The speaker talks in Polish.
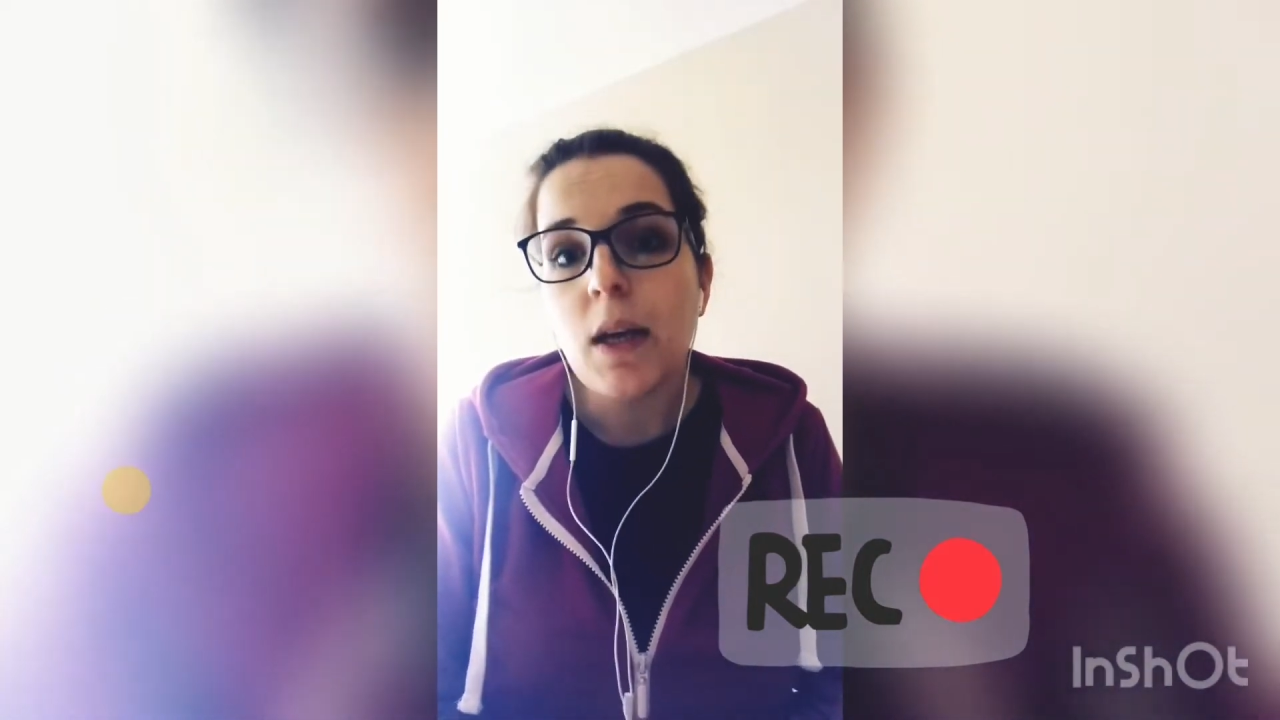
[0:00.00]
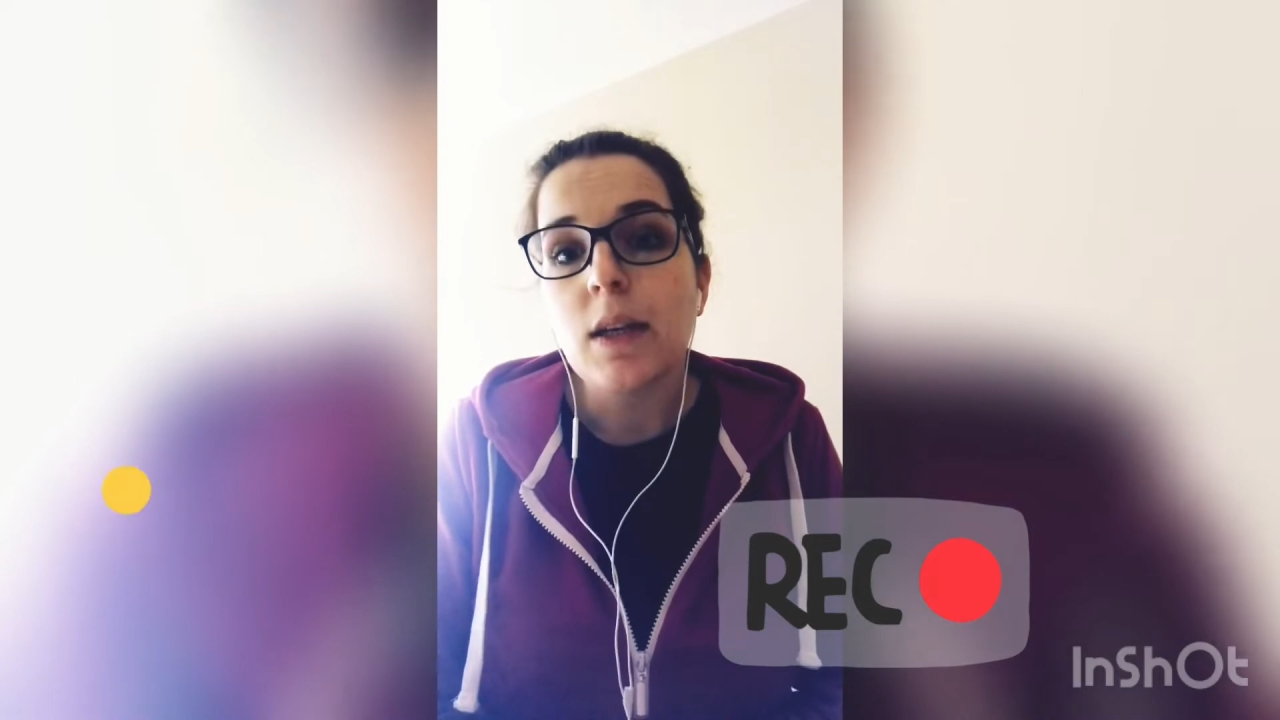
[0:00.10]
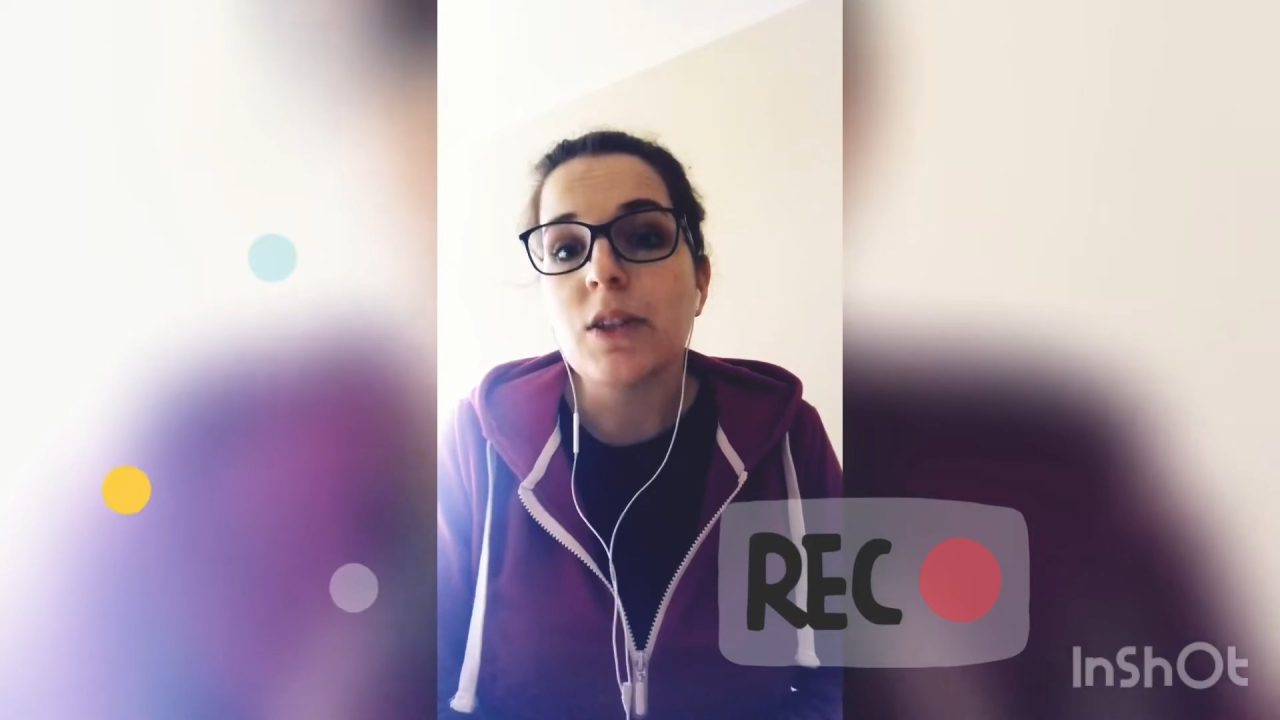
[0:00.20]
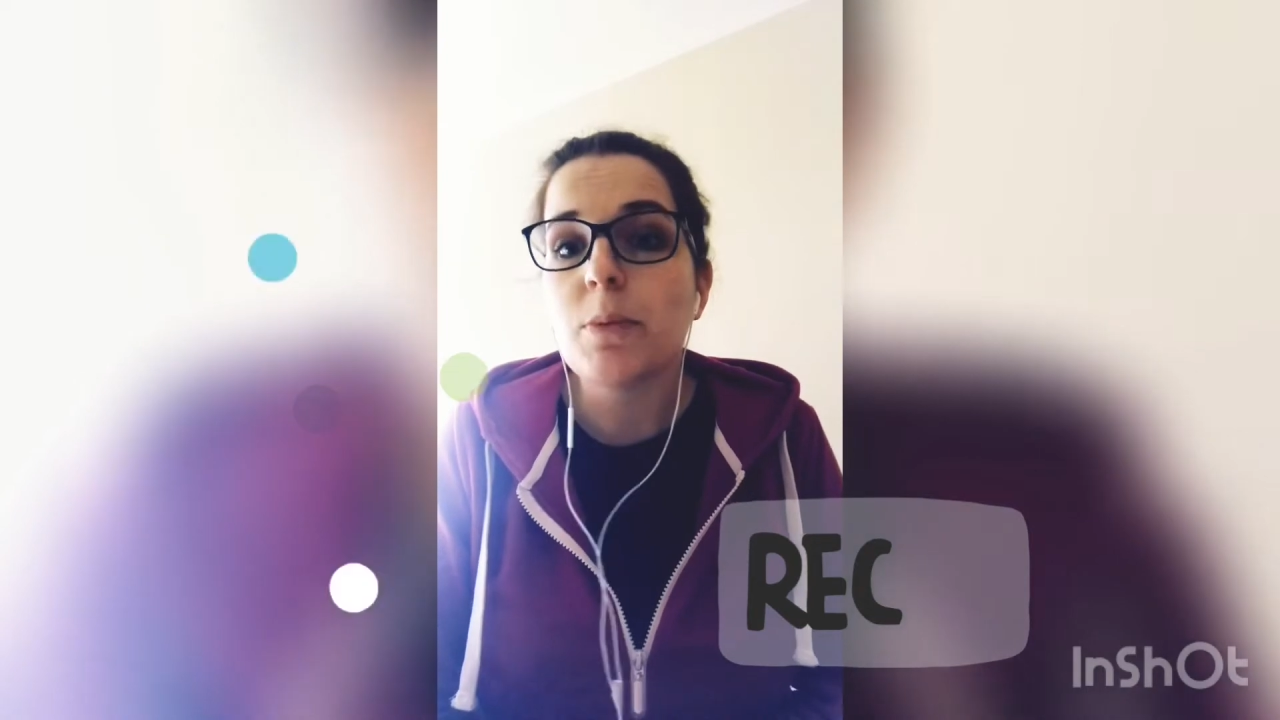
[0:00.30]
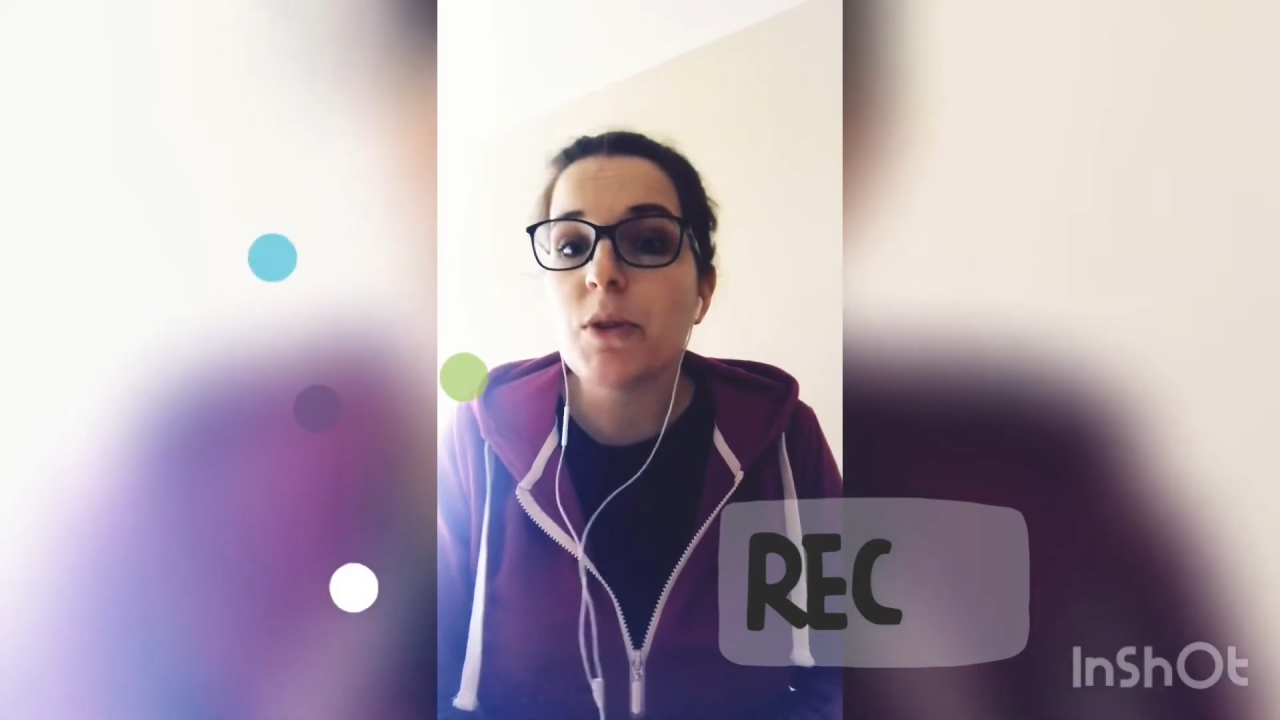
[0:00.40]

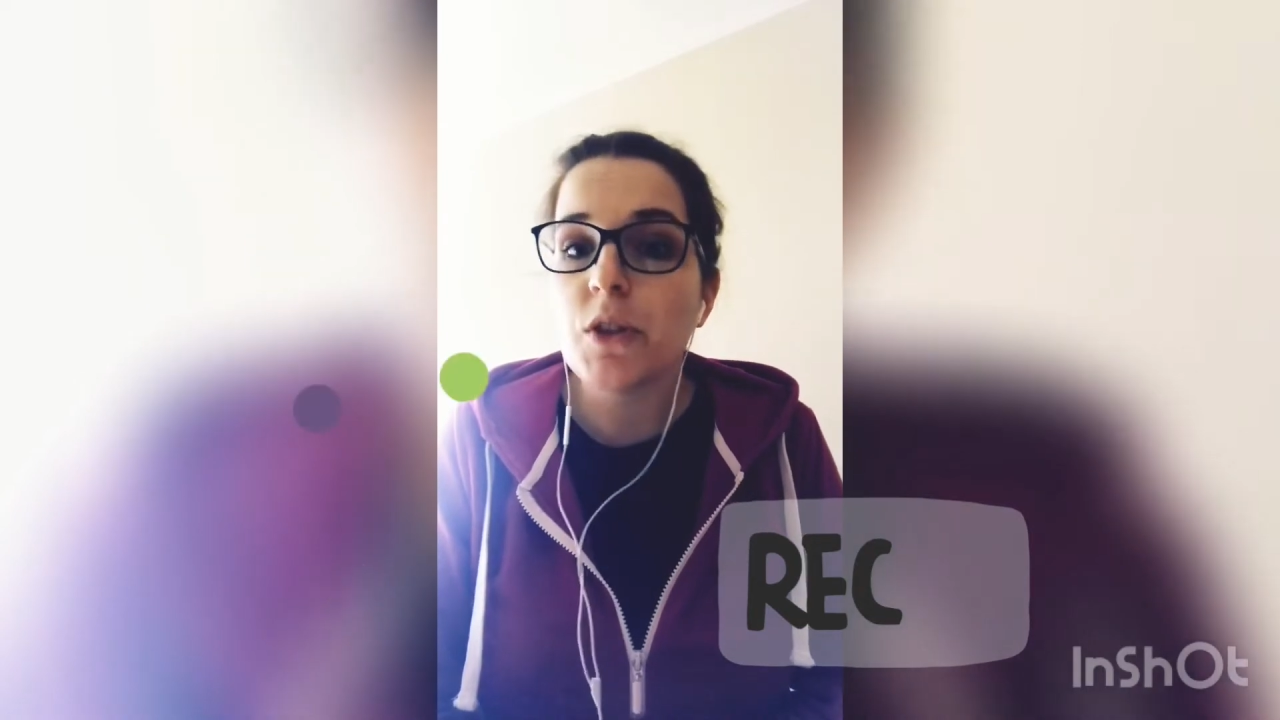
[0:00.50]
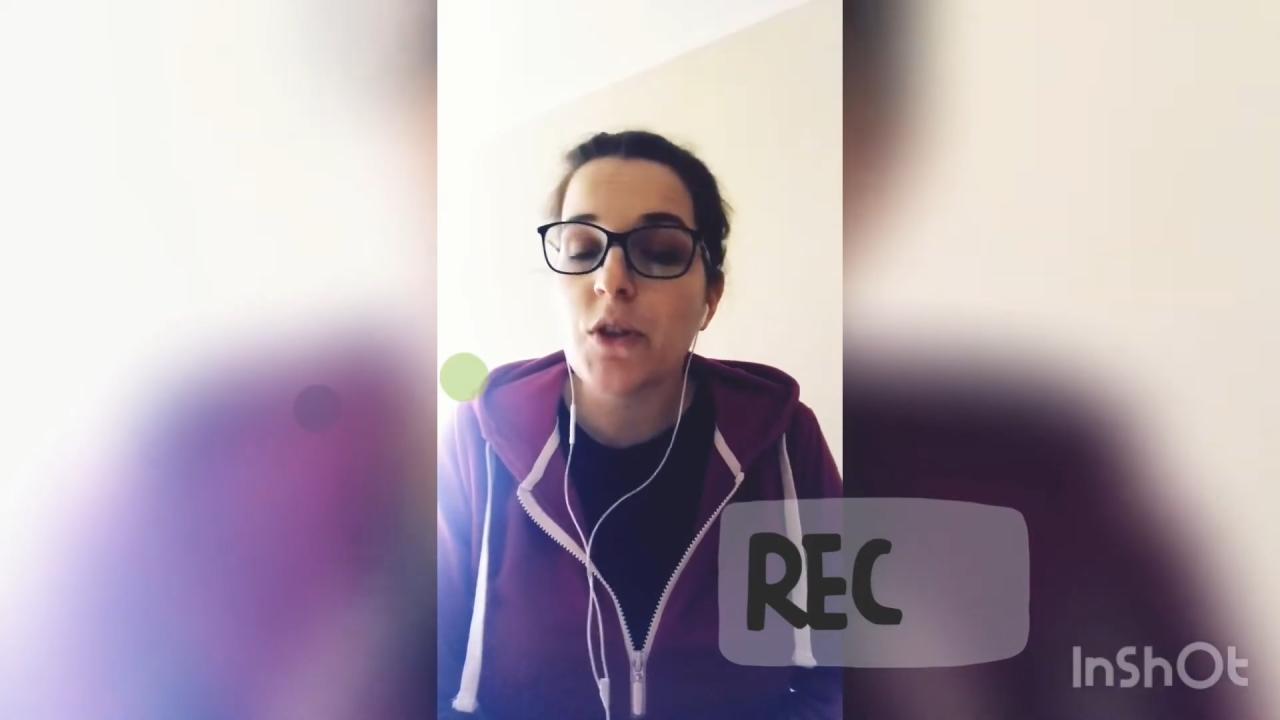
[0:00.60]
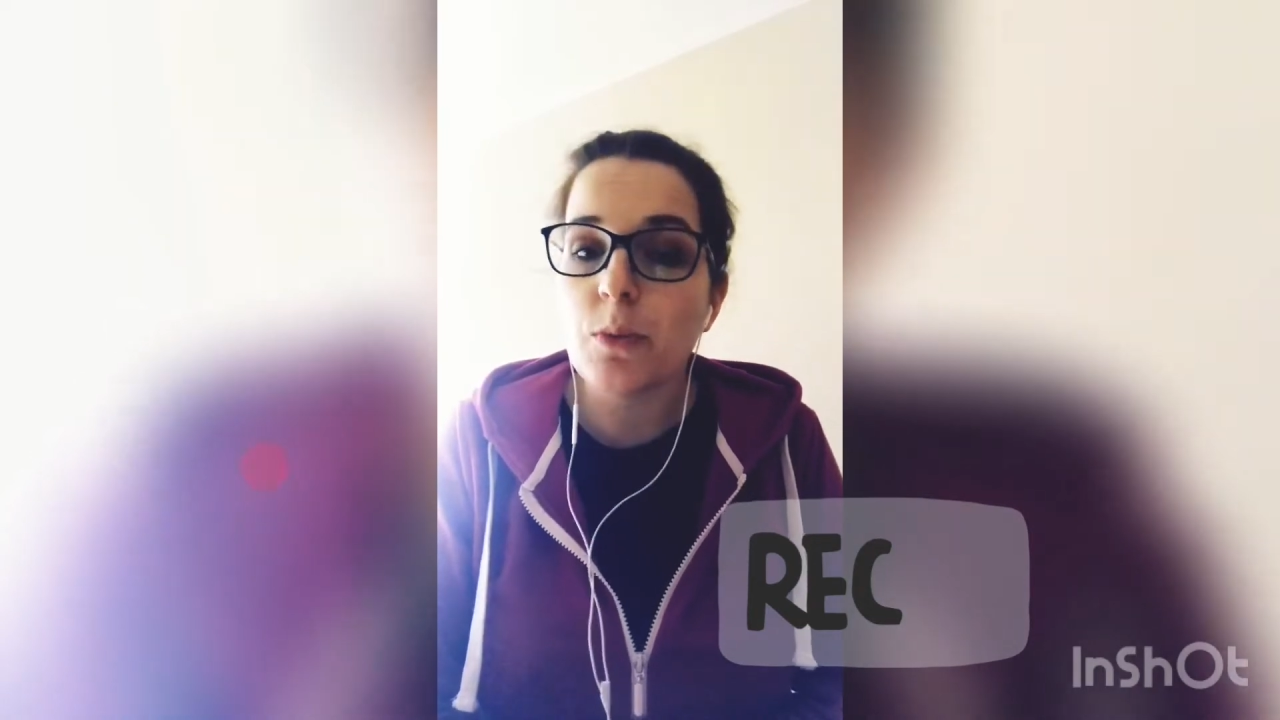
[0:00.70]
gdzie będziecie